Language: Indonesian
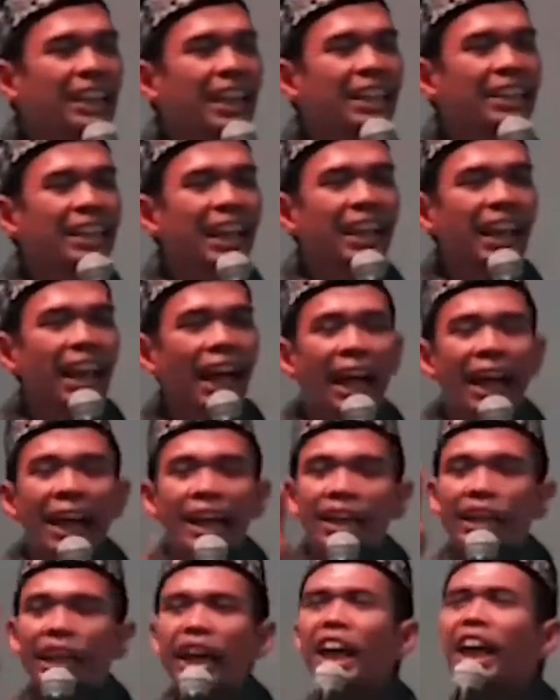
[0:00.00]
laki-laki adalah
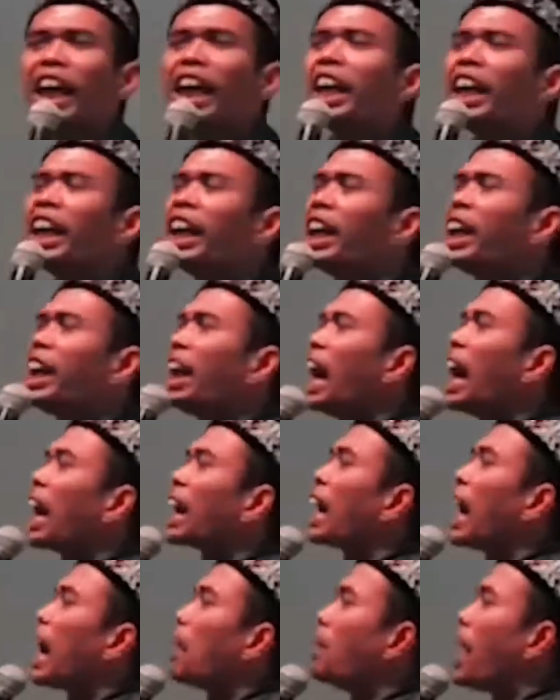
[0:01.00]
din
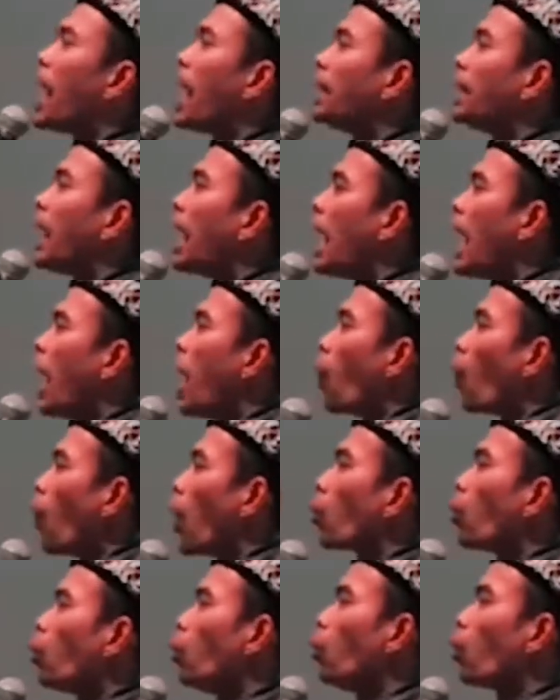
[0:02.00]
agamanya.
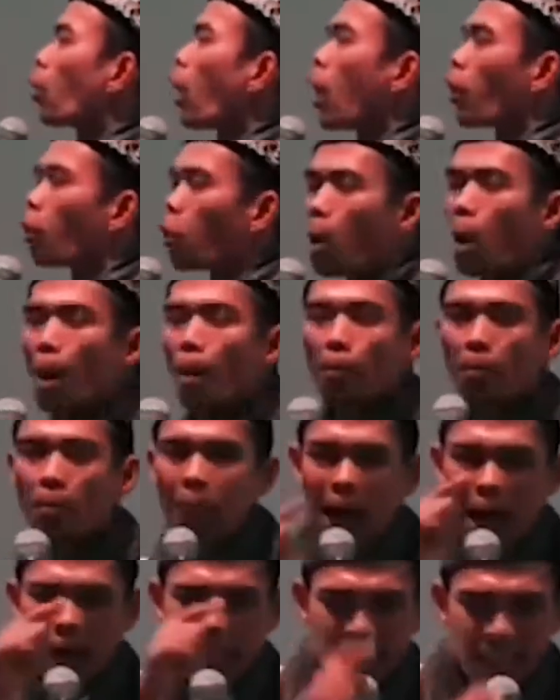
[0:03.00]
Wa khuluqahu.
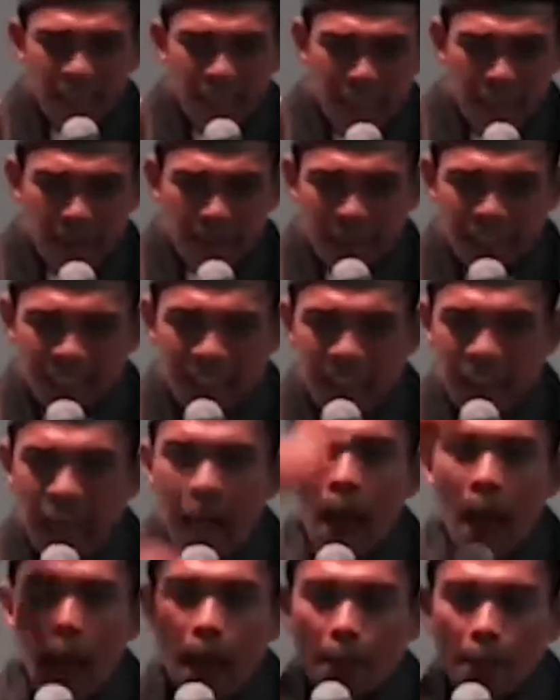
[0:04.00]
Baik
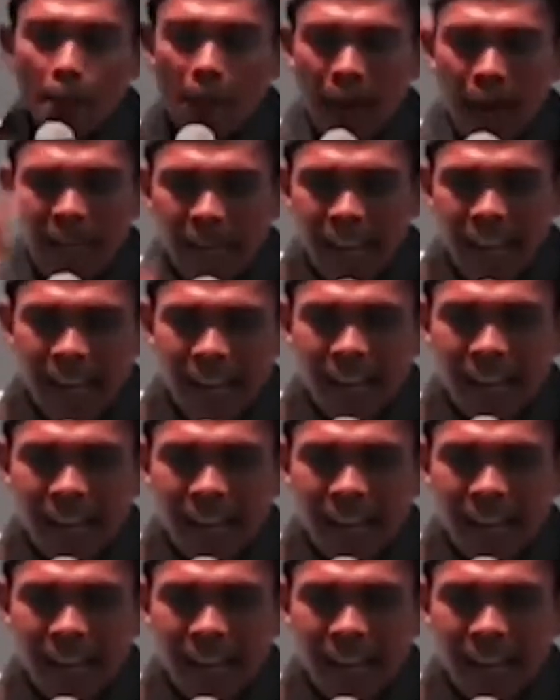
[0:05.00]
agamanya, baik